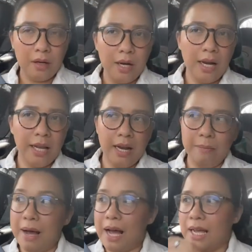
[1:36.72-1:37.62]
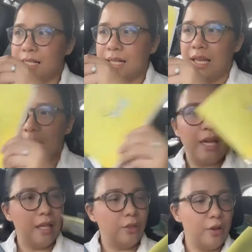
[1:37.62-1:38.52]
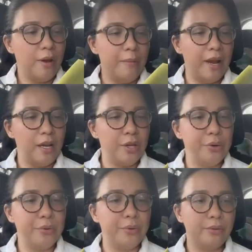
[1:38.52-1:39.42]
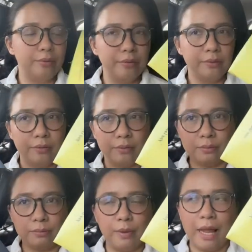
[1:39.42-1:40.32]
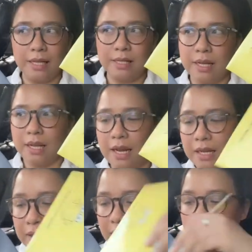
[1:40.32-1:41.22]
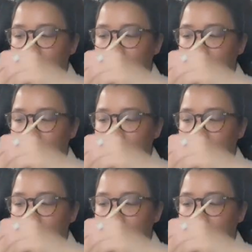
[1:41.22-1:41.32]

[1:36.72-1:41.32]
talagyan mm, ng mask. Ito naman yung plastic lang din.